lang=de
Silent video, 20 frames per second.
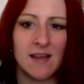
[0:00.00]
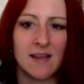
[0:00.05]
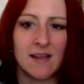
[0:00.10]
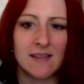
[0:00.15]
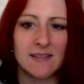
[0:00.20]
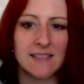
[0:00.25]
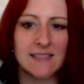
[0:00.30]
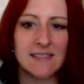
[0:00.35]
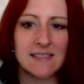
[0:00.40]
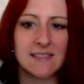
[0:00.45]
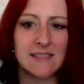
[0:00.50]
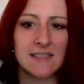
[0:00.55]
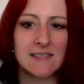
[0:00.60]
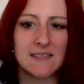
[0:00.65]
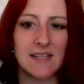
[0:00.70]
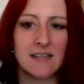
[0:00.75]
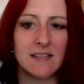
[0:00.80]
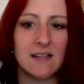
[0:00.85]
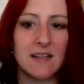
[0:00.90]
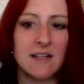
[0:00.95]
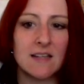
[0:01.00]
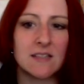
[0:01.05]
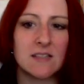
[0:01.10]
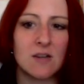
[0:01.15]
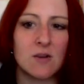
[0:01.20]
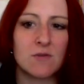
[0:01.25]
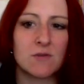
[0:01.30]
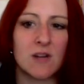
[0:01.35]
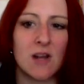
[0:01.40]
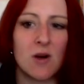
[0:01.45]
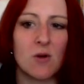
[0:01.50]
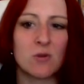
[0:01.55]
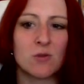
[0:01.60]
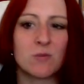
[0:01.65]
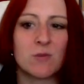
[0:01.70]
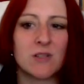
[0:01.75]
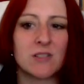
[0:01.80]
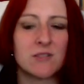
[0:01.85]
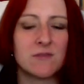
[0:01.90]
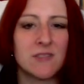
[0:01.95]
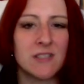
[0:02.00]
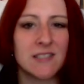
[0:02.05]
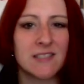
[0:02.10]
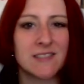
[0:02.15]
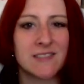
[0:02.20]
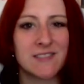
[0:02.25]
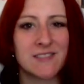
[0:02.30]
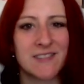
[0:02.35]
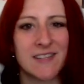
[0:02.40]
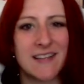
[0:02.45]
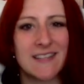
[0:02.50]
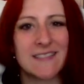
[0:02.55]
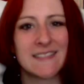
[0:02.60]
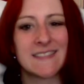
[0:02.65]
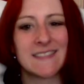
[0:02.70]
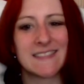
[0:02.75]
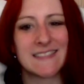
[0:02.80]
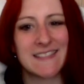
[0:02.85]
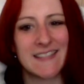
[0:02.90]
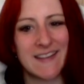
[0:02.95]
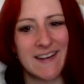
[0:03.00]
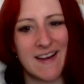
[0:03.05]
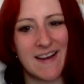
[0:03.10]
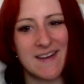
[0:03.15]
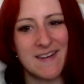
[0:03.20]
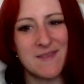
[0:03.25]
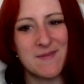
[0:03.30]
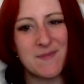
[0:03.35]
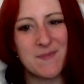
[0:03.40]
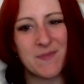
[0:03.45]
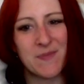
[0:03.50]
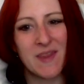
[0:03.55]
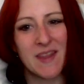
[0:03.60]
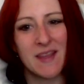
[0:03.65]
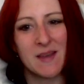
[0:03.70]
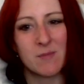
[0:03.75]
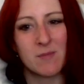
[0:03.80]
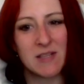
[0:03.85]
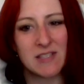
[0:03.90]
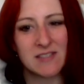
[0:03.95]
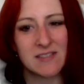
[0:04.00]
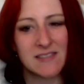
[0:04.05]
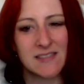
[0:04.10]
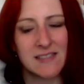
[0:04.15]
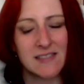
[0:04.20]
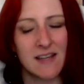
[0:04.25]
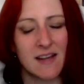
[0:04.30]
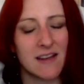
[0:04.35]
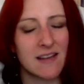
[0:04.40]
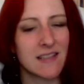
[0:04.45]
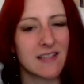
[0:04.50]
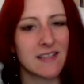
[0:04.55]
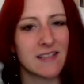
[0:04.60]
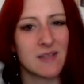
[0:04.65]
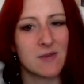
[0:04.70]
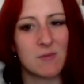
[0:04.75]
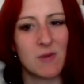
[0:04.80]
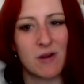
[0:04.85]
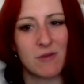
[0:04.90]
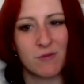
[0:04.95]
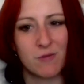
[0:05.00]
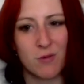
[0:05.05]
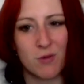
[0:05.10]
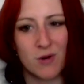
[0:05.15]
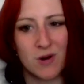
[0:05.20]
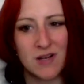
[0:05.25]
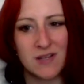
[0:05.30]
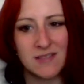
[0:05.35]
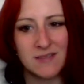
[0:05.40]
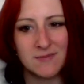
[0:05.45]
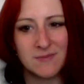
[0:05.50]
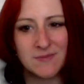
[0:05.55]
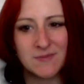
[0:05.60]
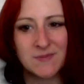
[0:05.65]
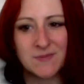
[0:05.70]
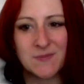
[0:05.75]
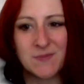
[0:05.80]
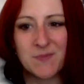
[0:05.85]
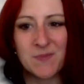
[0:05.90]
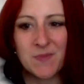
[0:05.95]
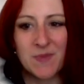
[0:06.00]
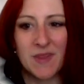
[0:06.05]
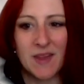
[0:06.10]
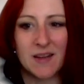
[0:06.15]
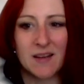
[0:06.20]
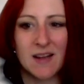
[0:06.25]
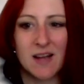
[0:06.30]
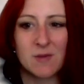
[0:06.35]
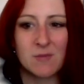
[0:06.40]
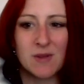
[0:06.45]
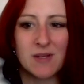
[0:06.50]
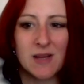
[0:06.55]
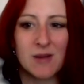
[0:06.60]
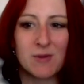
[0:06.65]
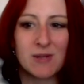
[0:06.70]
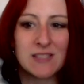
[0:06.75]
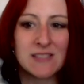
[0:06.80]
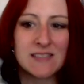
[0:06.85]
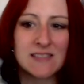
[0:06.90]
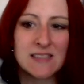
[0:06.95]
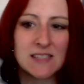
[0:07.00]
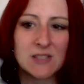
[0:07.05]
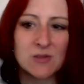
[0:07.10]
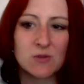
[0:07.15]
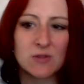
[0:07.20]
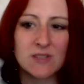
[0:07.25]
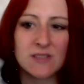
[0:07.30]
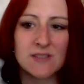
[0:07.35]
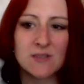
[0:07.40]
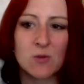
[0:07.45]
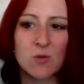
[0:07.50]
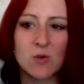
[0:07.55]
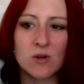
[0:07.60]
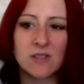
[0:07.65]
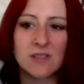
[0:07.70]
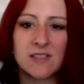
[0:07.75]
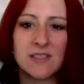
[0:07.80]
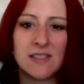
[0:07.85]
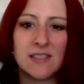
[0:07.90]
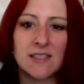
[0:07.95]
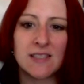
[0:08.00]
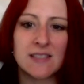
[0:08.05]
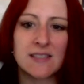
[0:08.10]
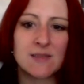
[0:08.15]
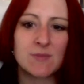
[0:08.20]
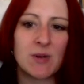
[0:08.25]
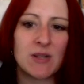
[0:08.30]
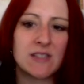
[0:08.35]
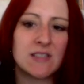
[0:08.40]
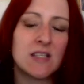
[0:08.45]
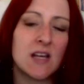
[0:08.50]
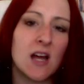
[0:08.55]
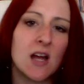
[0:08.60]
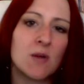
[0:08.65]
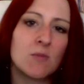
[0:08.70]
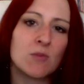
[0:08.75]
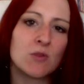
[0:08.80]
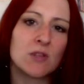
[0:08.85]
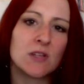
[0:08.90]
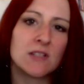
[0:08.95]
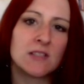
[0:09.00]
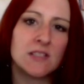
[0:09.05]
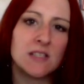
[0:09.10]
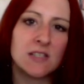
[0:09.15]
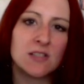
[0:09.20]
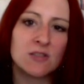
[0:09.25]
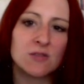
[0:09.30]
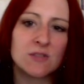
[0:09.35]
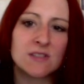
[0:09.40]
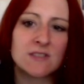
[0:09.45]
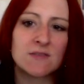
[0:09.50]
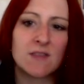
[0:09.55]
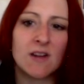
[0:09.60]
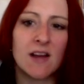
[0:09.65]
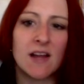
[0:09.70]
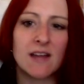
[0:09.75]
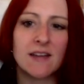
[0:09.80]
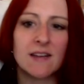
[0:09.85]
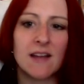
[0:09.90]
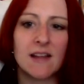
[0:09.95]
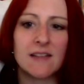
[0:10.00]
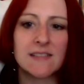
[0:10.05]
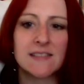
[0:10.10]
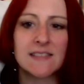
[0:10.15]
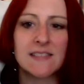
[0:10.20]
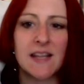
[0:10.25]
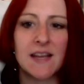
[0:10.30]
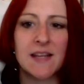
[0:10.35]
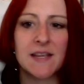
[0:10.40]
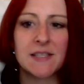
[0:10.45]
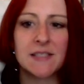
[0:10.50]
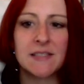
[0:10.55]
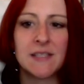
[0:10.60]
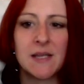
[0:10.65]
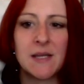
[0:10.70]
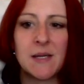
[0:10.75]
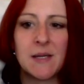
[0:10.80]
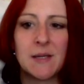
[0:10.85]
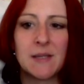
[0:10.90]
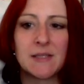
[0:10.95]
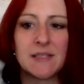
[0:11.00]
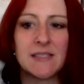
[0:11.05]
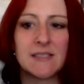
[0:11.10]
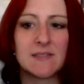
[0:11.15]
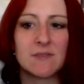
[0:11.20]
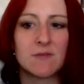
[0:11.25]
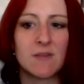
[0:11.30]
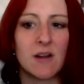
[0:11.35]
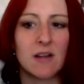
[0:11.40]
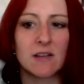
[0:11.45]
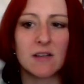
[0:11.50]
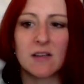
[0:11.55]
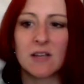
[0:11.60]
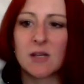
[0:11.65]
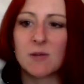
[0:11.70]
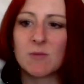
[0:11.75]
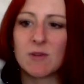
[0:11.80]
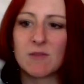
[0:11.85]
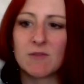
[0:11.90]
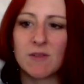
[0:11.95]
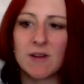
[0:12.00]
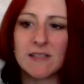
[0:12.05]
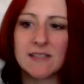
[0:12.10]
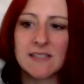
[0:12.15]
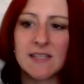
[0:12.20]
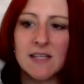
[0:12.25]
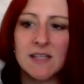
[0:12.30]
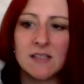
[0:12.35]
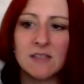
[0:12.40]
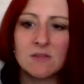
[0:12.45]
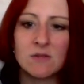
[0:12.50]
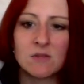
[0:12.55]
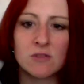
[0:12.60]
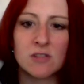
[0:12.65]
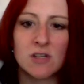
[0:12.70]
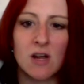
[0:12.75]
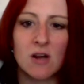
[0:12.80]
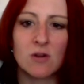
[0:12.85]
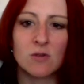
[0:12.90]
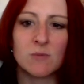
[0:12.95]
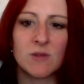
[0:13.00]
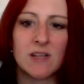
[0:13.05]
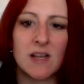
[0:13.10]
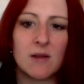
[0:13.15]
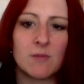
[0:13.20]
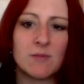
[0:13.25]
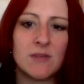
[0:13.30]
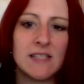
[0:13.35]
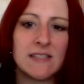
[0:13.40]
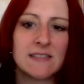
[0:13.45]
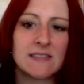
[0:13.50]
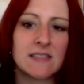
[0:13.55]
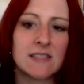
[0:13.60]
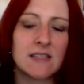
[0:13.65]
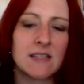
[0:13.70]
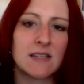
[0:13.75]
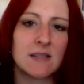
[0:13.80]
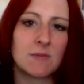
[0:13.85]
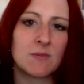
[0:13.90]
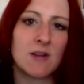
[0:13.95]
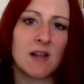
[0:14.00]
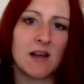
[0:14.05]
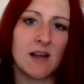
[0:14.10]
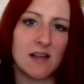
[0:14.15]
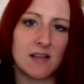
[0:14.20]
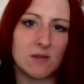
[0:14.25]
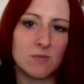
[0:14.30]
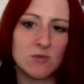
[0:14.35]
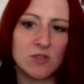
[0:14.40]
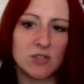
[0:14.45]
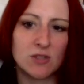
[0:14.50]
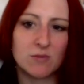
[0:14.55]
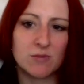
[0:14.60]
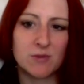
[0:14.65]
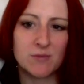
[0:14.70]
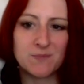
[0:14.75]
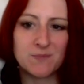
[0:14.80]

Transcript: Dass sich das Anhalten auf der Autobahn schwierig gestaltet, ist klar. Menschensicherheit geht immer vor. Dann kann man aber die Sichtung des toten Tieres bei Tierheim oder Tierschutzvereinen anzeigen. Diese fahren gegebenenfalls hin und schauen mit einem Lesegerät nach einem Chip.